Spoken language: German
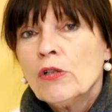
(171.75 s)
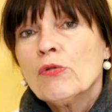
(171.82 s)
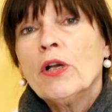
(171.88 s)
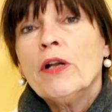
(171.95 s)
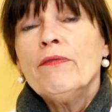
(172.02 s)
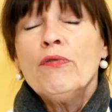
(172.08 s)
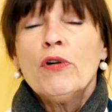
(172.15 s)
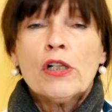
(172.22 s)
Zu
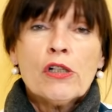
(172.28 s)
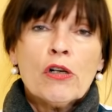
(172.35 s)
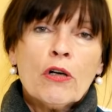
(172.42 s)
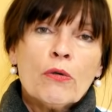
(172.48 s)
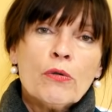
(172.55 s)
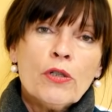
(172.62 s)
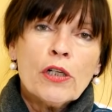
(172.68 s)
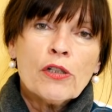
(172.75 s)
den
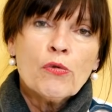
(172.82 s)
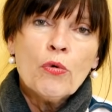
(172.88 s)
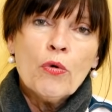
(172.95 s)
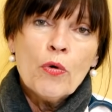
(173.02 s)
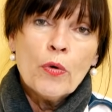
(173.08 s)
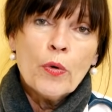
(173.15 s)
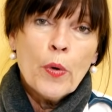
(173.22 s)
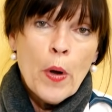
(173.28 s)

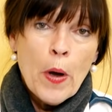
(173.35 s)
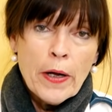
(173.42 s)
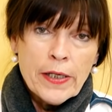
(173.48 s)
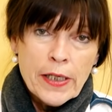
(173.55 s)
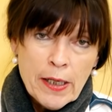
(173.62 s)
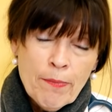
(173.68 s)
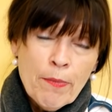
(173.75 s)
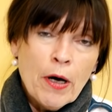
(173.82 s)
Vorsorgeuntersuchungen
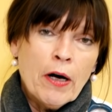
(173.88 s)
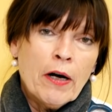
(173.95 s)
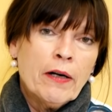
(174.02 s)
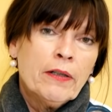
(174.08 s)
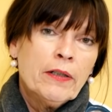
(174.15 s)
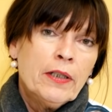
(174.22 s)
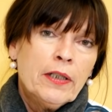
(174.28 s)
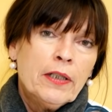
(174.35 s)
gehört
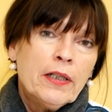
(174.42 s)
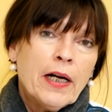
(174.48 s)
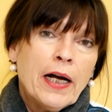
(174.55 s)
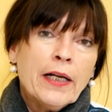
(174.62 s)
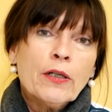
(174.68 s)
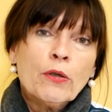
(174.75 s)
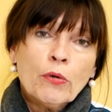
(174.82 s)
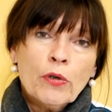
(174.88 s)
immer
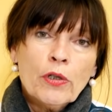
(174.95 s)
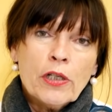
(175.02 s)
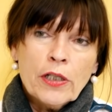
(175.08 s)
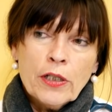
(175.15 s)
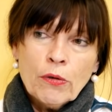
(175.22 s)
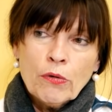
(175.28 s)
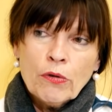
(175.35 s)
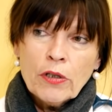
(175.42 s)
eine
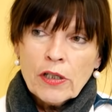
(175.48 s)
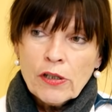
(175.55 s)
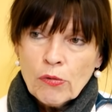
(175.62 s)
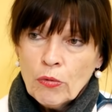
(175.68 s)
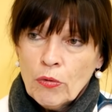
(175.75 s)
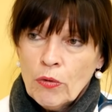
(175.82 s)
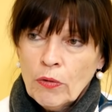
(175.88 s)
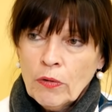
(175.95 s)
gründliche
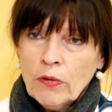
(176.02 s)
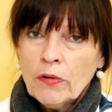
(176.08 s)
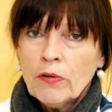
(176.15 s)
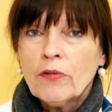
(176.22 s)
Untersuchung.